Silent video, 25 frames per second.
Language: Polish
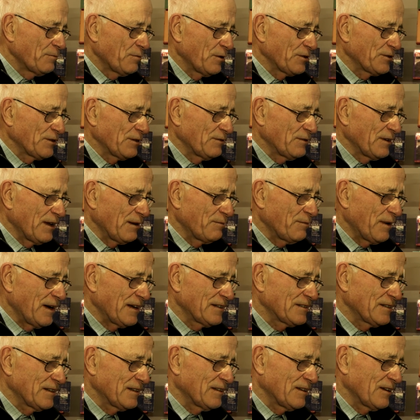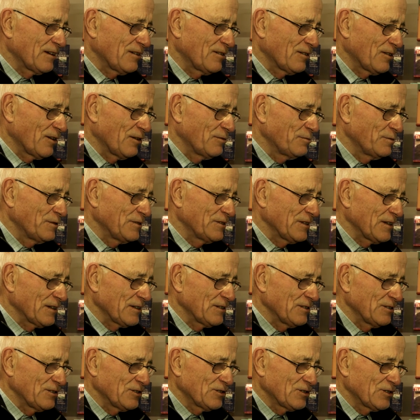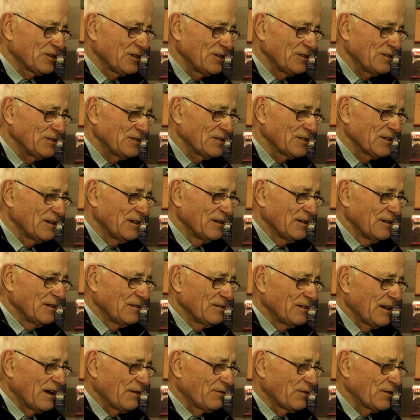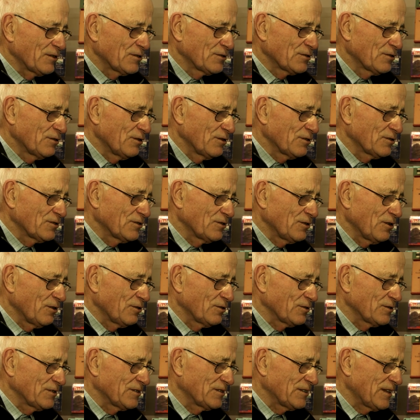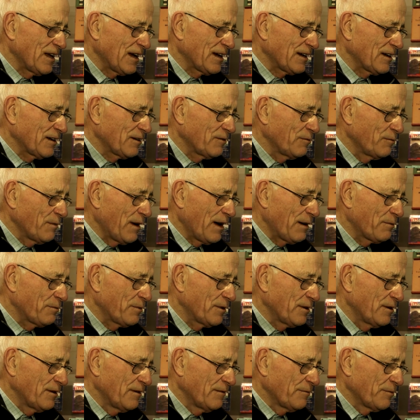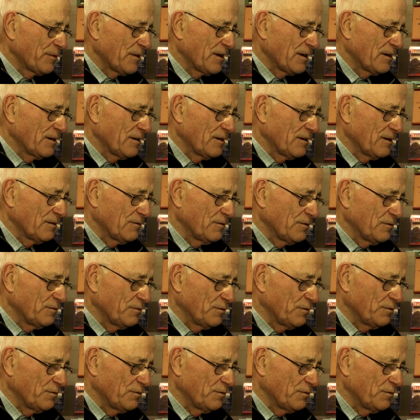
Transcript: potem na bazie tego robić jakiś szkic nawiązując do starych map y,